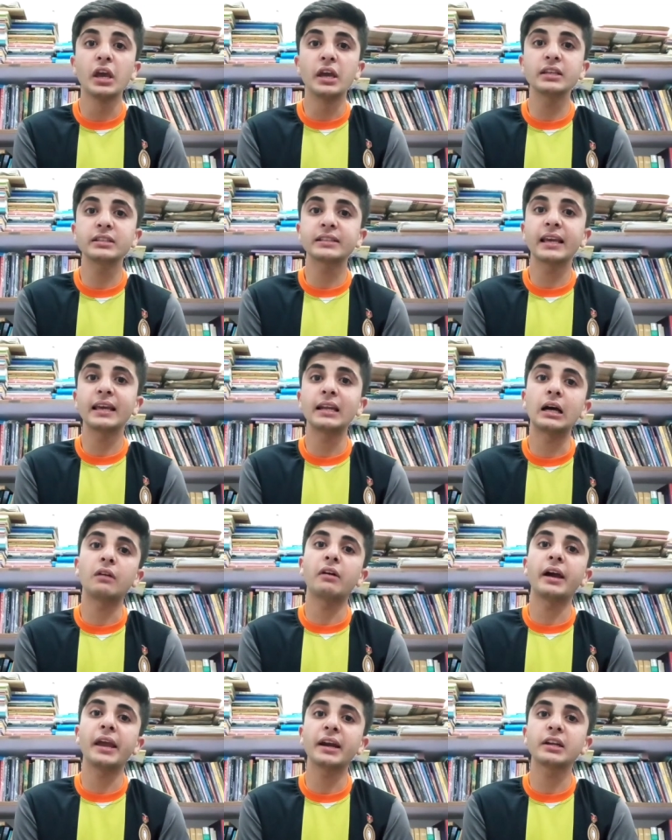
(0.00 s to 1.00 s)
इसके
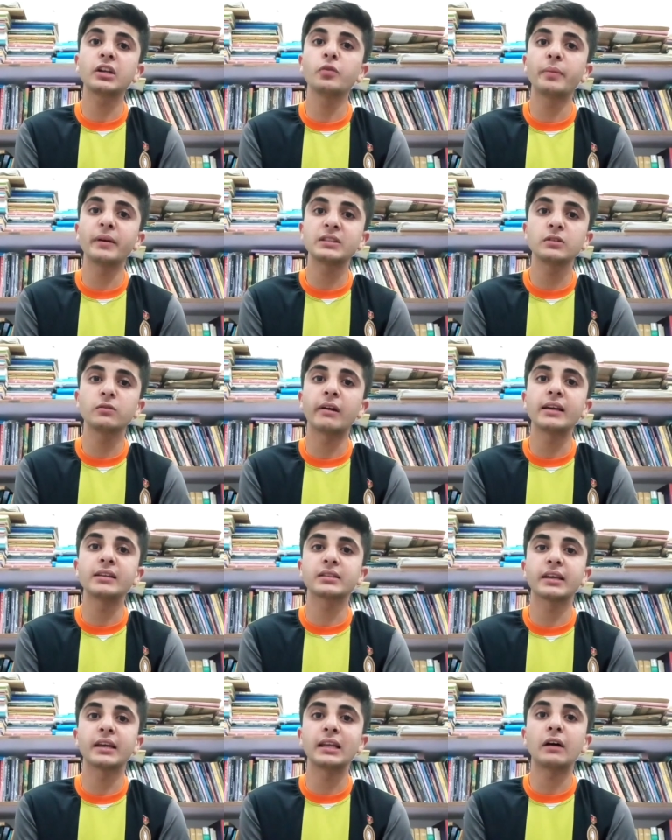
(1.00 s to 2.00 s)
अलावा एक्टिव पेसिव वॉइस
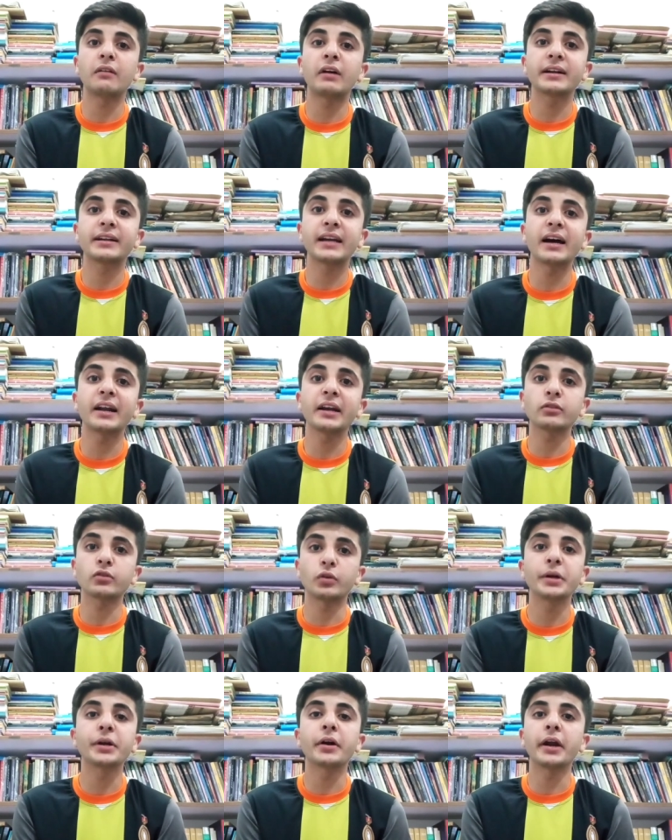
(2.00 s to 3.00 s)
के अलावा डायरेक्ट
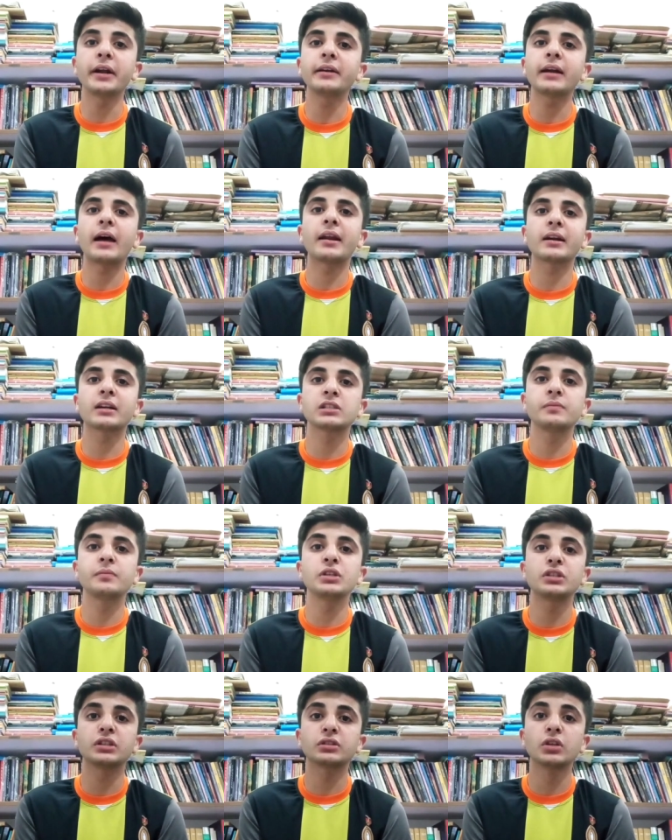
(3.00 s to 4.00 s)
और इनडायरेक्ट
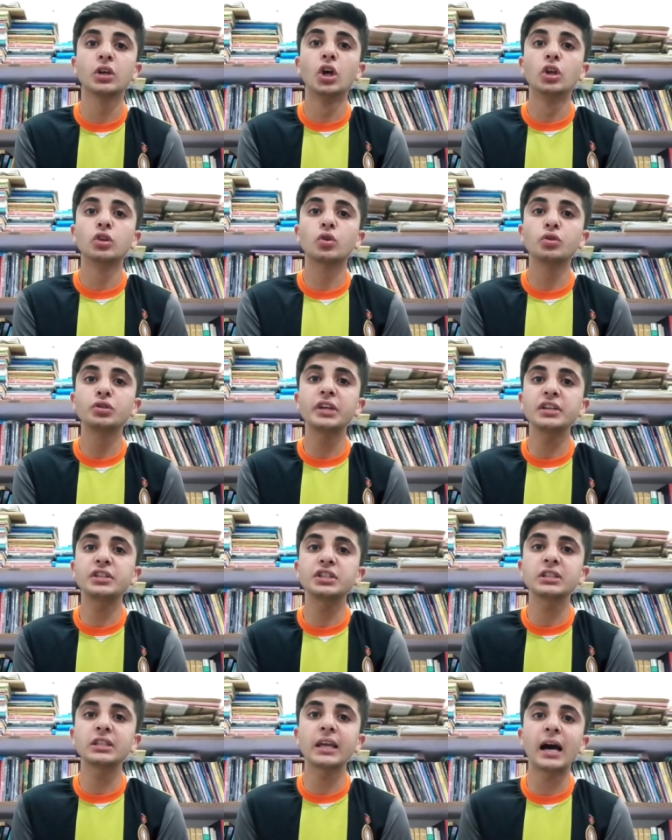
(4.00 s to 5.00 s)
स्पीचेस तो ये
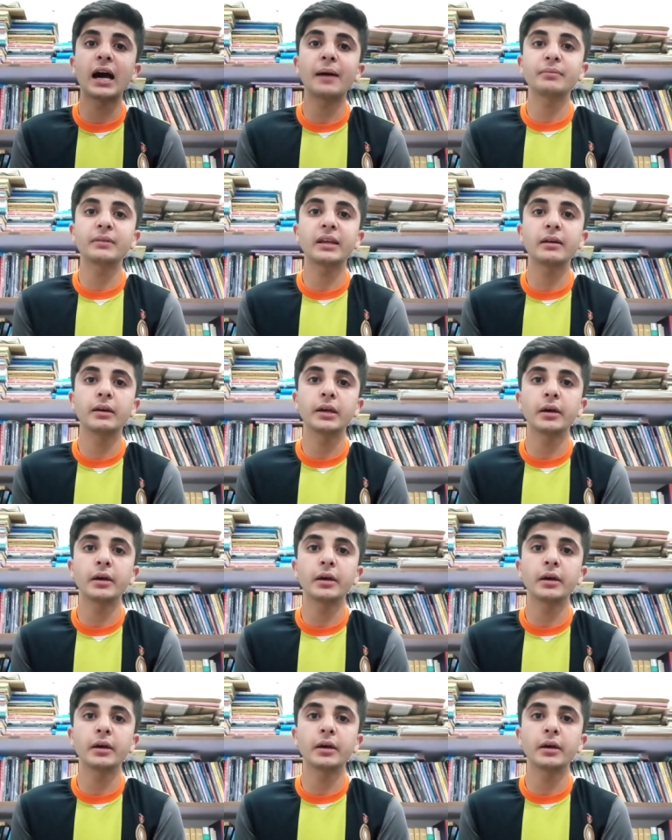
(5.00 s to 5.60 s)
चीज़ें आपने